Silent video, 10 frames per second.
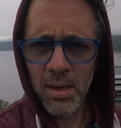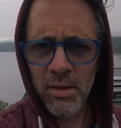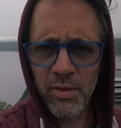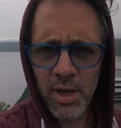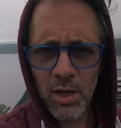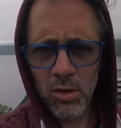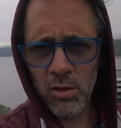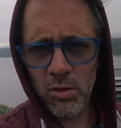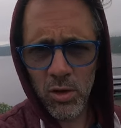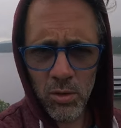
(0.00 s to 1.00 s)
Fait que là,
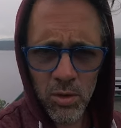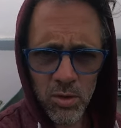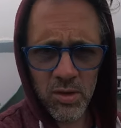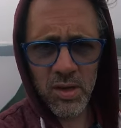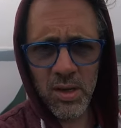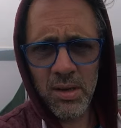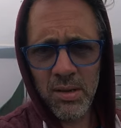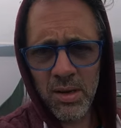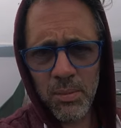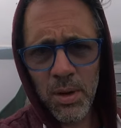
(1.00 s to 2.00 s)
nous autres, on s'est
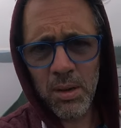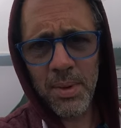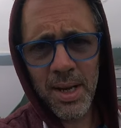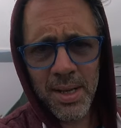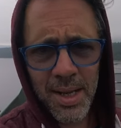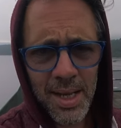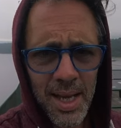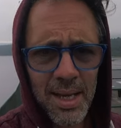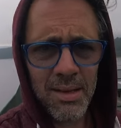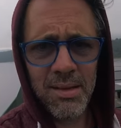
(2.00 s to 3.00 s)
dit, bon, ben, tant
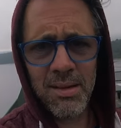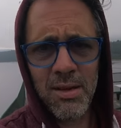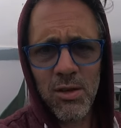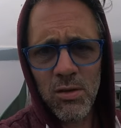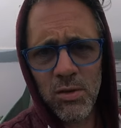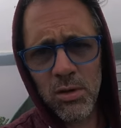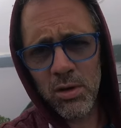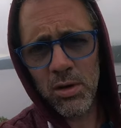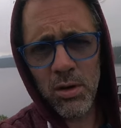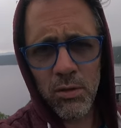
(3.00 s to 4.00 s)
qu'à être site, on
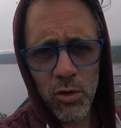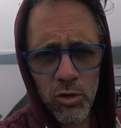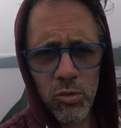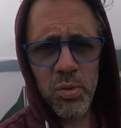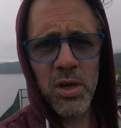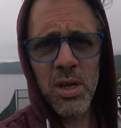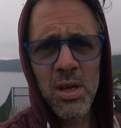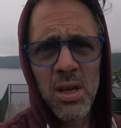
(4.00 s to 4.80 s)
va, va souper.